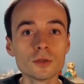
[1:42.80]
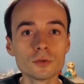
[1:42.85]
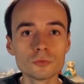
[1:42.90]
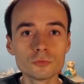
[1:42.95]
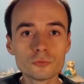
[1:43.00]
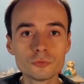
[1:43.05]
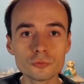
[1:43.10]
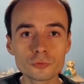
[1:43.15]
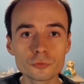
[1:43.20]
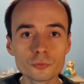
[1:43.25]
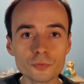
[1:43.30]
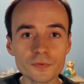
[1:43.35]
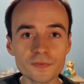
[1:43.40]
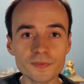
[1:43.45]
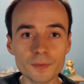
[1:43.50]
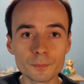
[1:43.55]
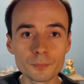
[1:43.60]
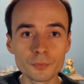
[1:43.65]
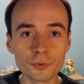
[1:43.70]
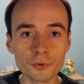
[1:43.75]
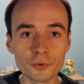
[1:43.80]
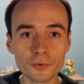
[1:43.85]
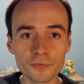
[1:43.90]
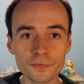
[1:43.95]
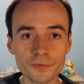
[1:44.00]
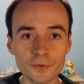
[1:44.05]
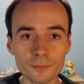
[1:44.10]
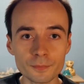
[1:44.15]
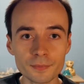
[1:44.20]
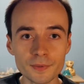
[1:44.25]
Du coup, ça peut
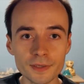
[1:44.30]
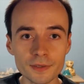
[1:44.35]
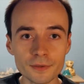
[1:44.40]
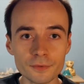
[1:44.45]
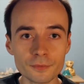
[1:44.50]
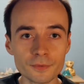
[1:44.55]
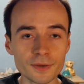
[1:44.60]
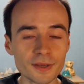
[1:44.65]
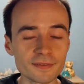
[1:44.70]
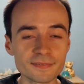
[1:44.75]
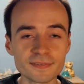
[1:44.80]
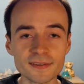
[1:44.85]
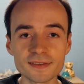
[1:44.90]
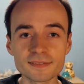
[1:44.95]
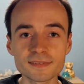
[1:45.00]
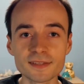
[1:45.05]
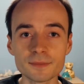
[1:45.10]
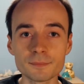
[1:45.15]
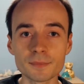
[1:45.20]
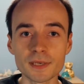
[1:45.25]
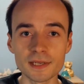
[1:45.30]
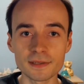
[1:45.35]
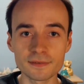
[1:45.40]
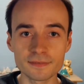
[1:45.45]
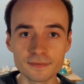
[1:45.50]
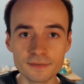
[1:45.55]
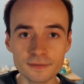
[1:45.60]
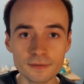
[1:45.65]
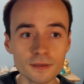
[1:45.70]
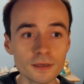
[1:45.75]
ressembler à certaines
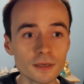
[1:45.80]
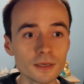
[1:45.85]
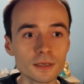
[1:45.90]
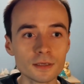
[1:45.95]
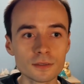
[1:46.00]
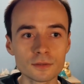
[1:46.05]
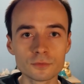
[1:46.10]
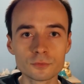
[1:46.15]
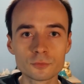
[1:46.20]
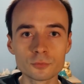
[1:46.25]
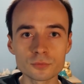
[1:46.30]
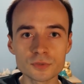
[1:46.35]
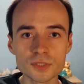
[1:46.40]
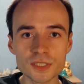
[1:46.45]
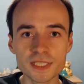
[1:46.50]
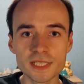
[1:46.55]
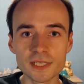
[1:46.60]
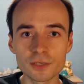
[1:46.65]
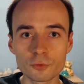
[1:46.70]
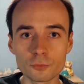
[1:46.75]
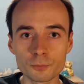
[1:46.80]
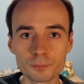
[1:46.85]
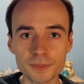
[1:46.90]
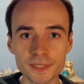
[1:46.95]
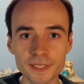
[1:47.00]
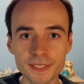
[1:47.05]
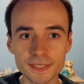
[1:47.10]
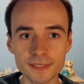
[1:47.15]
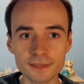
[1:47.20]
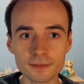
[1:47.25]
maladies dont il est
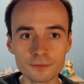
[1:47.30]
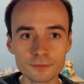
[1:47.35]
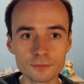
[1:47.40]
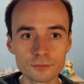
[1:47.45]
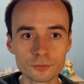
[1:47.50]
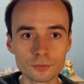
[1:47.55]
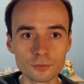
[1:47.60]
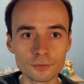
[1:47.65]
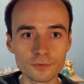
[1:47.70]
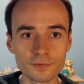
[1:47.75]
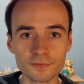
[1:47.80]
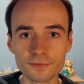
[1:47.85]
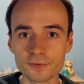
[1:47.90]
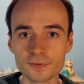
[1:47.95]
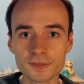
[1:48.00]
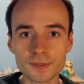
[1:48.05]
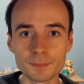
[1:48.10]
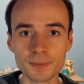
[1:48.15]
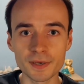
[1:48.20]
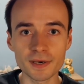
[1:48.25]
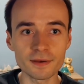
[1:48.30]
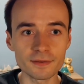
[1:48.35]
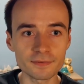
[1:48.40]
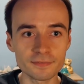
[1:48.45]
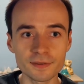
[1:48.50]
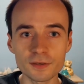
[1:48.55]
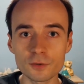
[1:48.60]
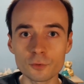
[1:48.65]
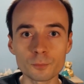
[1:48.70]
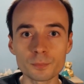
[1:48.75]
compliqué de s'en
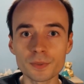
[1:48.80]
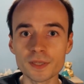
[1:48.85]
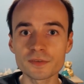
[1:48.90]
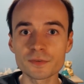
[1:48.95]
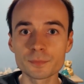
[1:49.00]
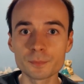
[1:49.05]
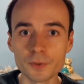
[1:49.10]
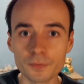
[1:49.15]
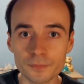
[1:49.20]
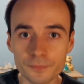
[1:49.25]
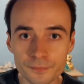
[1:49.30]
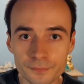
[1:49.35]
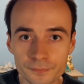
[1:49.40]
débarrasser complètement.